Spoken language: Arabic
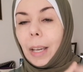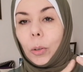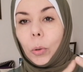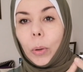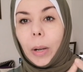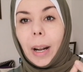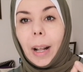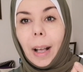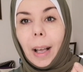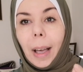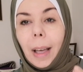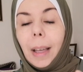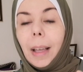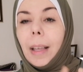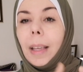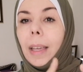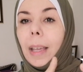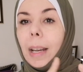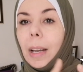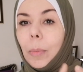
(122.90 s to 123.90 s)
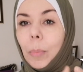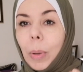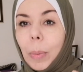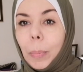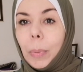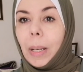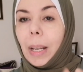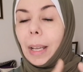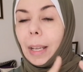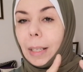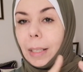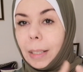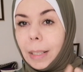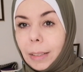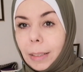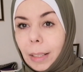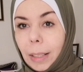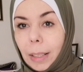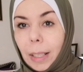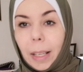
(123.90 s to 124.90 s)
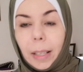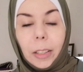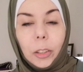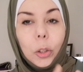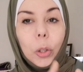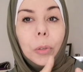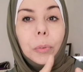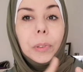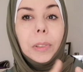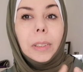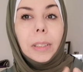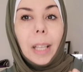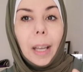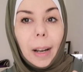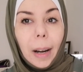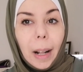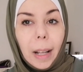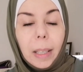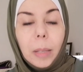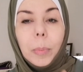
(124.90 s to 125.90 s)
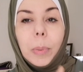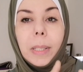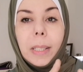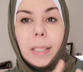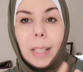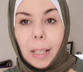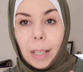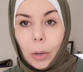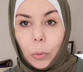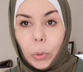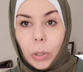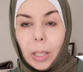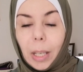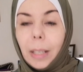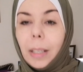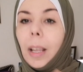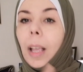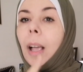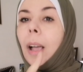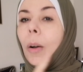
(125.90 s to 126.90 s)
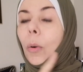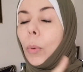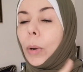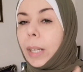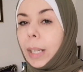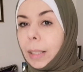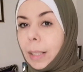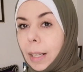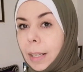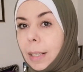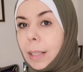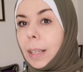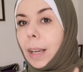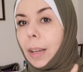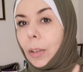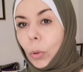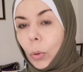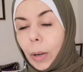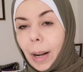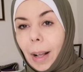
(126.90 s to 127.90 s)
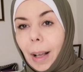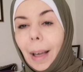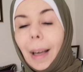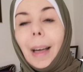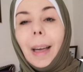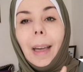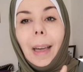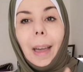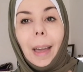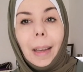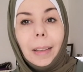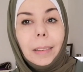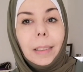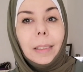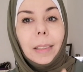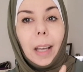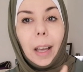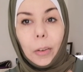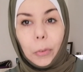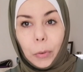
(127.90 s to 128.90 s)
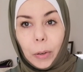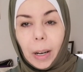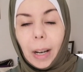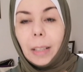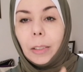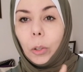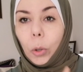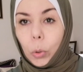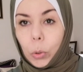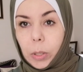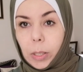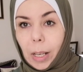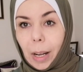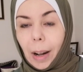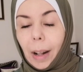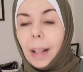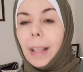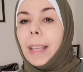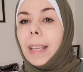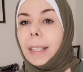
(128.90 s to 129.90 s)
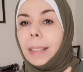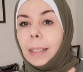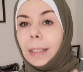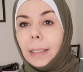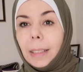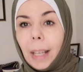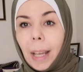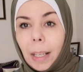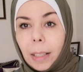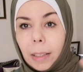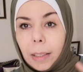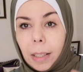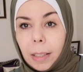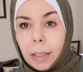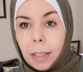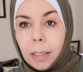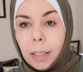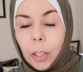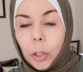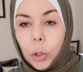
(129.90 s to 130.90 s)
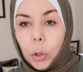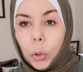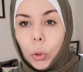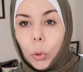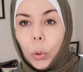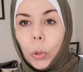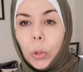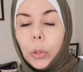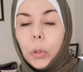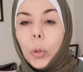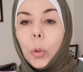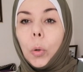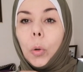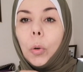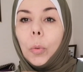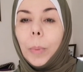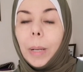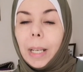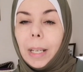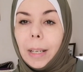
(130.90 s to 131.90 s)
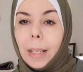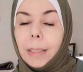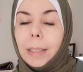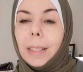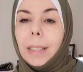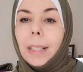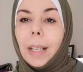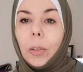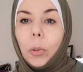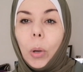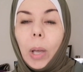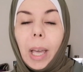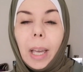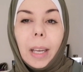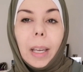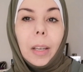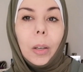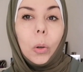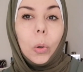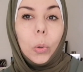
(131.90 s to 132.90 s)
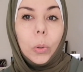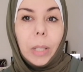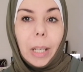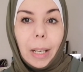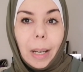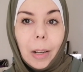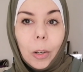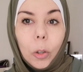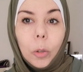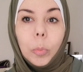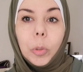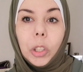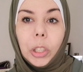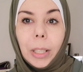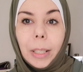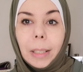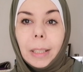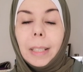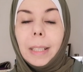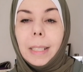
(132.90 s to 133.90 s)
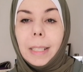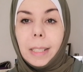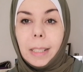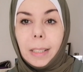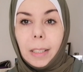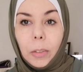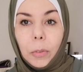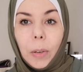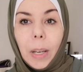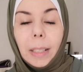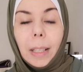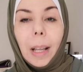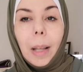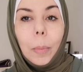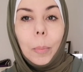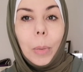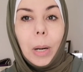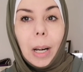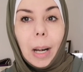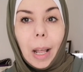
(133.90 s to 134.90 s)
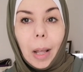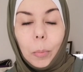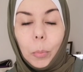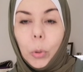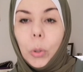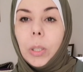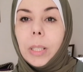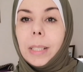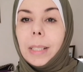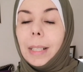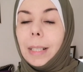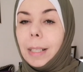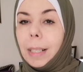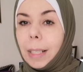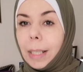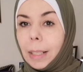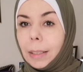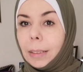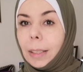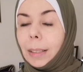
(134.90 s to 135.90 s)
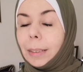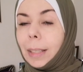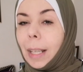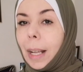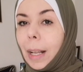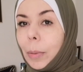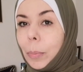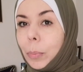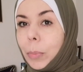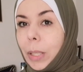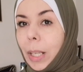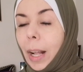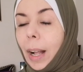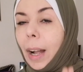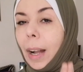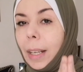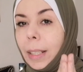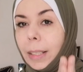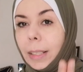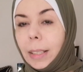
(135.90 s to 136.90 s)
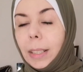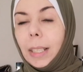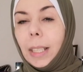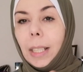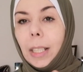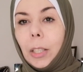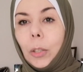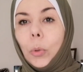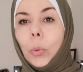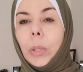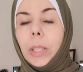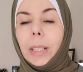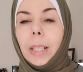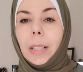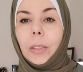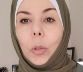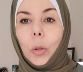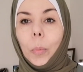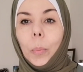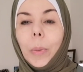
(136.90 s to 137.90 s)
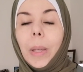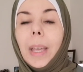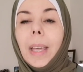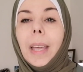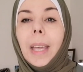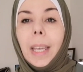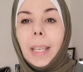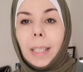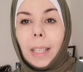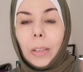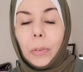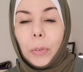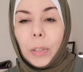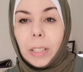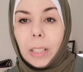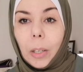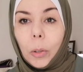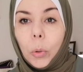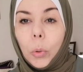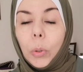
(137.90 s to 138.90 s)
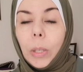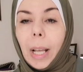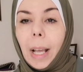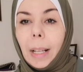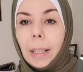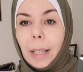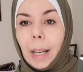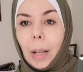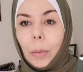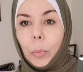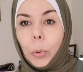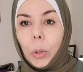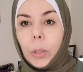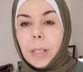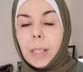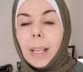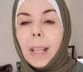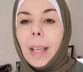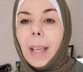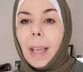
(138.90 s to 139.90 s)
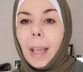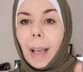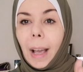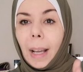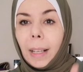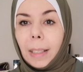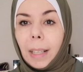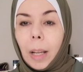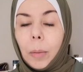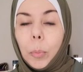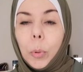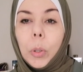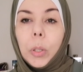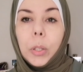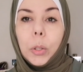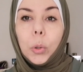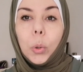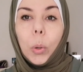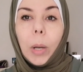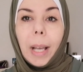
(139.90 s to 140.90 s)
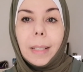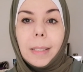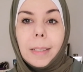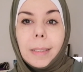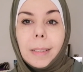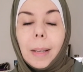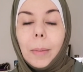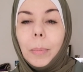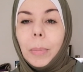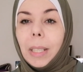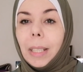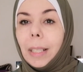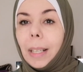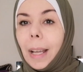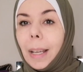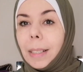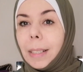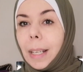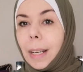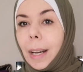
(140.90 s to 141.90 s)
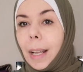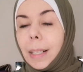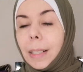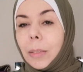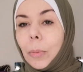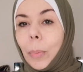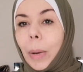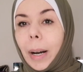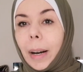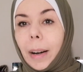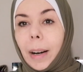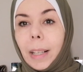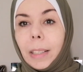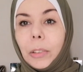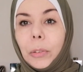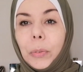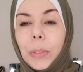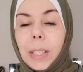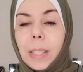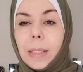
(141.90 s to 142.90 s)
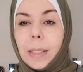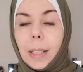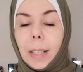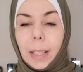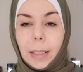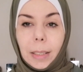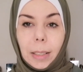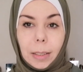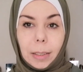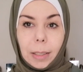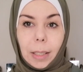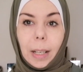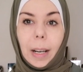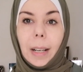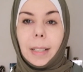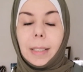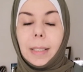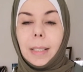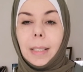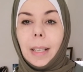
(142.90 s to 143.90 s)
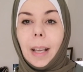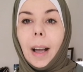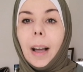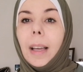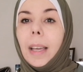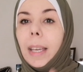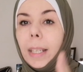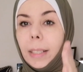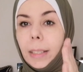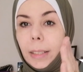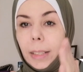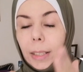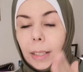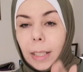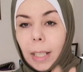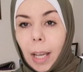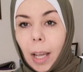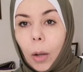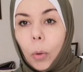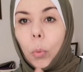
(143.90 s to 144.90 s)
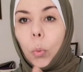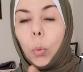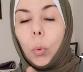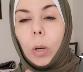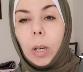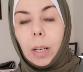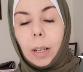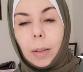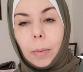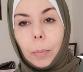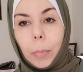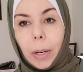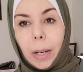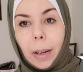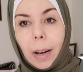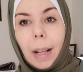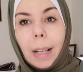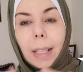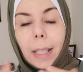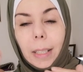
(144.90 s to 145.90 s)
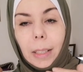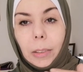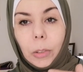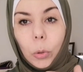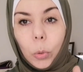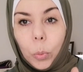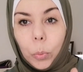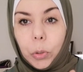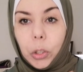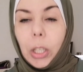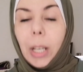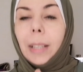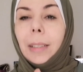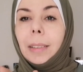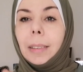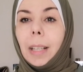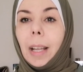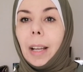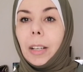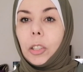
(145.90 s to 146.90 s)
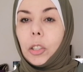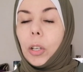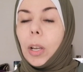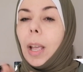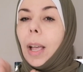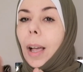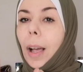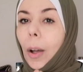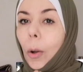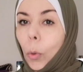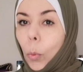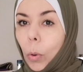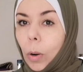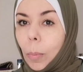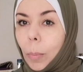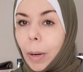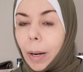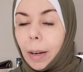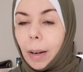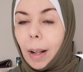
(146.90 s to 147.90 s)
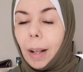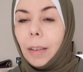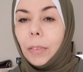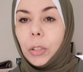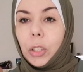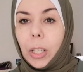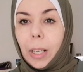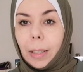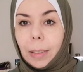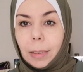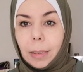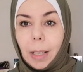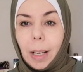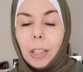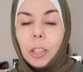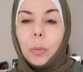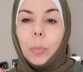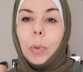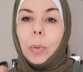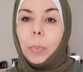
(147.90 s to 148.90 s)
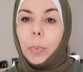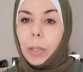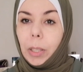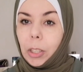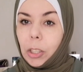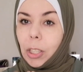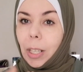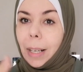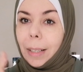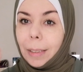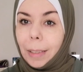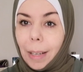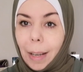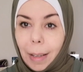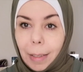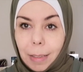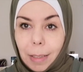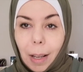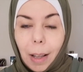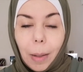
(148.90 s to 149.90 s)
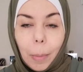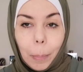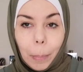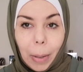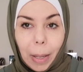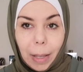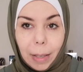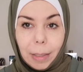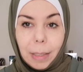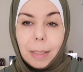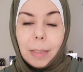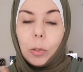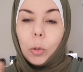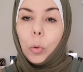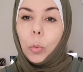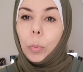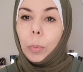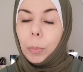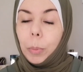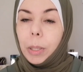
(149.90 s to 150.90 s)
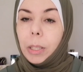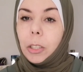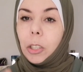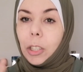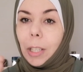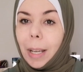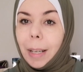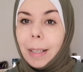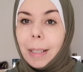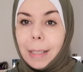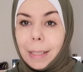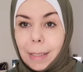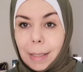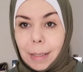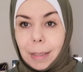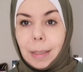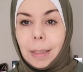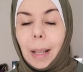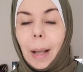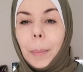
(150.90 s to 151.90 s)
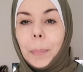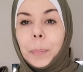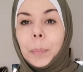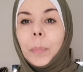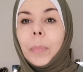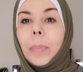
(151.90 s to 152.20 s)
يراعى المبلغ اللي ديكلاريتوه في الضرائب سنويا وكذلك يراعى عدد افراد الاسره يعني هاد ثلاثه ديال الشروط هما الذين يحققون لكم شرط الاستفاده من لابورس اللي كتعطى منحه يعني لوليداتكم كيف تكون هاد لابورس هاد لابورس تقسم الى ثلاث مرات في السنه الدراسيه يعني اول مره كيعطيكم في شهر 12 اول مره في شهر 12 من بعد شهر 3 مارس ومن بعد شهر 6